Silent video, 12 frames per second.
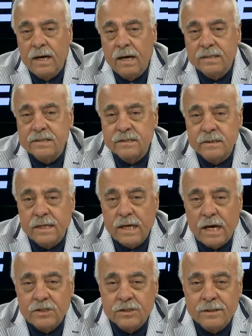aslında
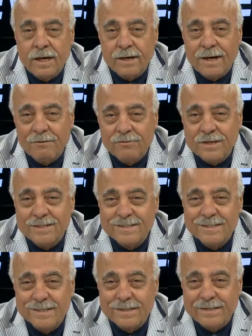yaşlılar
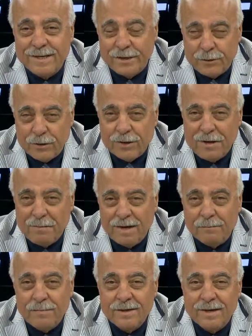haftası deniyor
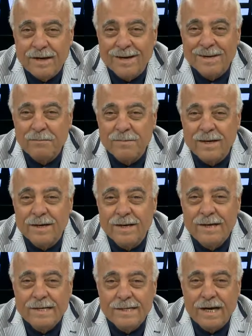ama 1 Ekim'de
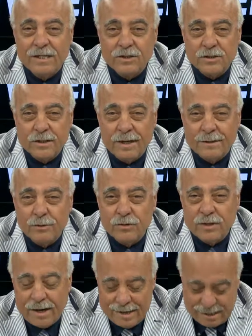yaşlılar
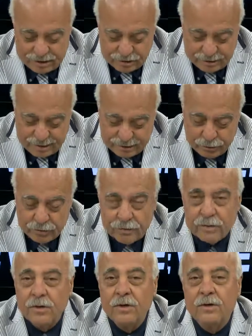Dünya Yaşlılar
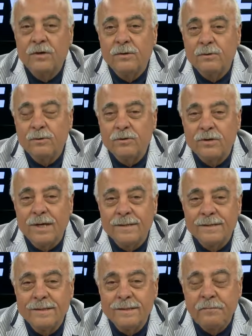Günü
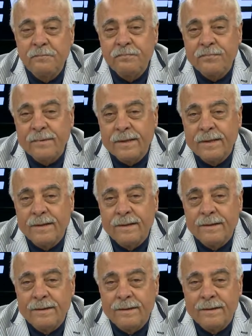kutlandı.
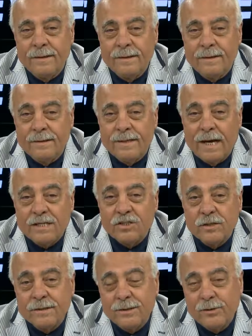E,
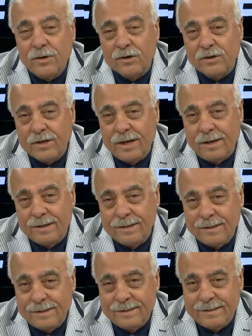yaşlılık yok yani
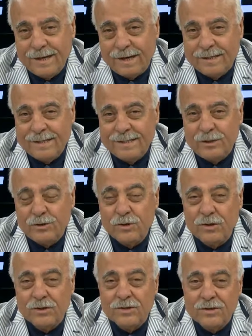ihtiyarlık hiç
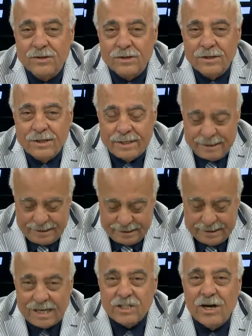yok.
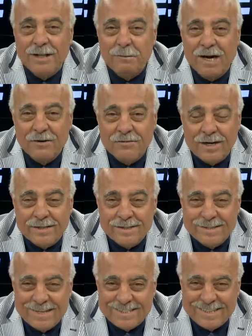Yaş almak var.
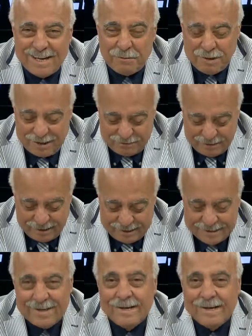Yaş almak var.